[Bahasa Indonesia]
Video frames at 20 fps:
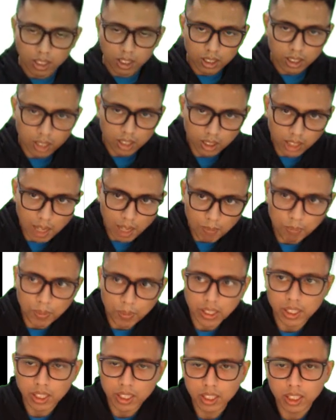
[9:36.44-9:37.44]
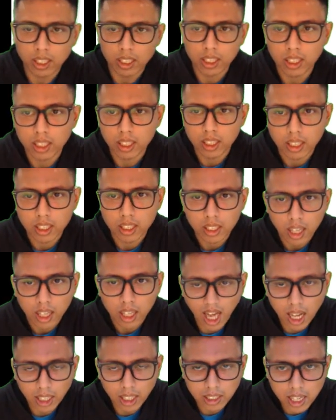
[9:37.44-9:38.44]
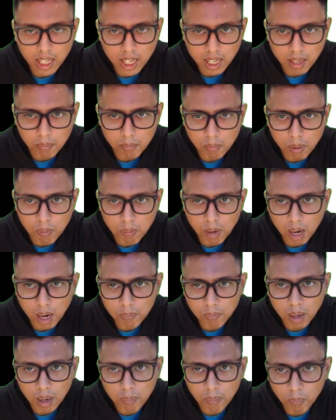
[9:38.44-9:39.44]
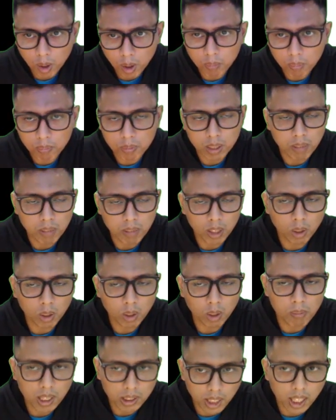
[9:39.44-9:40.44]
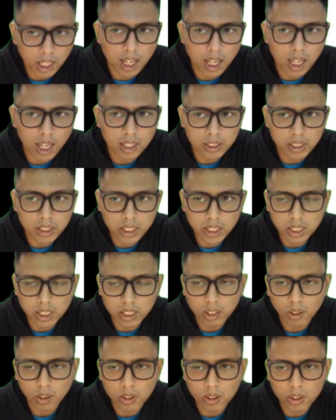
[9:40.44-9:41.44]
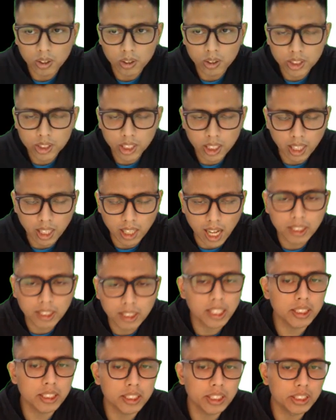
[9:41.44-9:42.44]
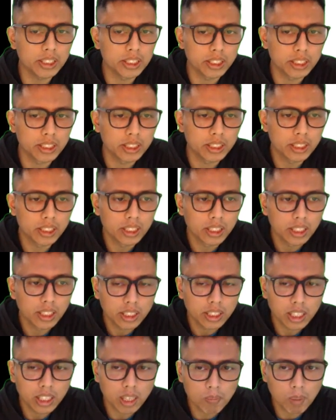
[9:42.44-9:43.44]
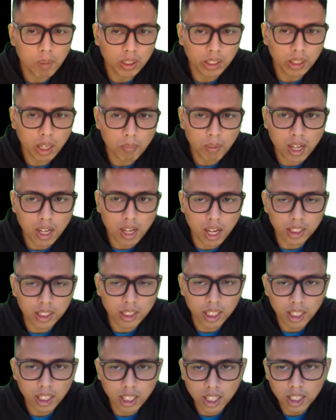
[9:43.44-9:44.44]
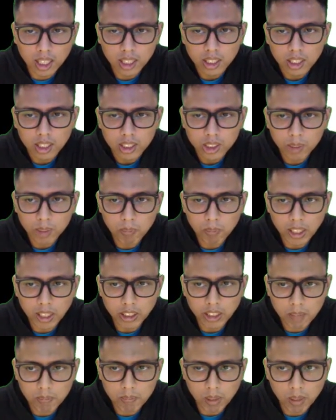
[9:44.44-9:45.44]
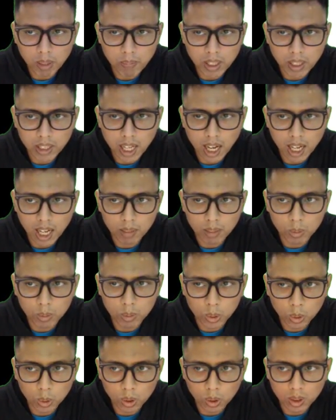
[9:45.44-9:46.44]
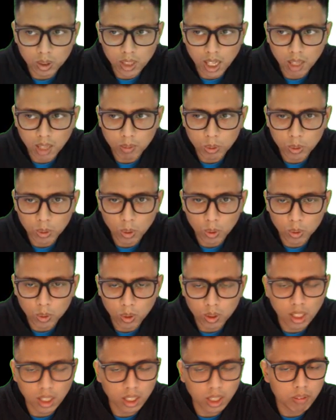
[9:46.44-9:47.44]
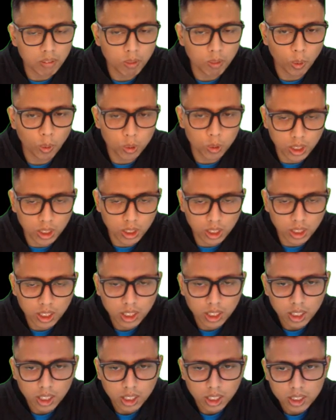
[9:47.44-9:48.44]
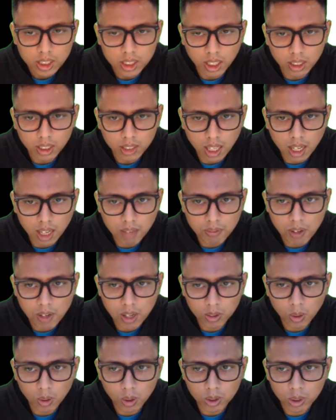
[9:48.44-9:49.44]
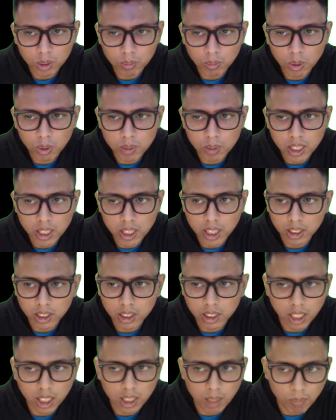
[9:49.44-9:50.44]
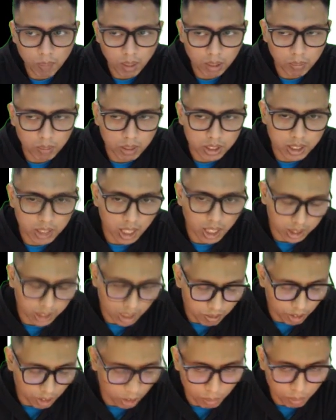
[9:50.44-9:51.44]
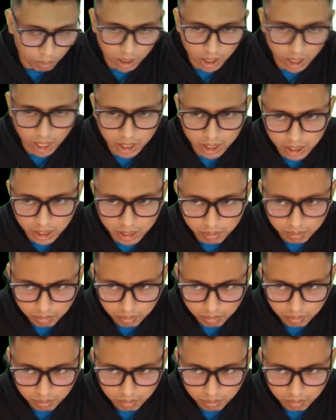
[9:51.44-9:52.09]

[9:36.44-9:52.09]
Tetapi ada beberapa problem atau masalah di orogen Andes ini. Yang pertama adalah sepanjang perbedaan busur dalam struktur dan evolusi, serta faktor sebelumnya yang tidak dapat menjelaskan fenomena ini.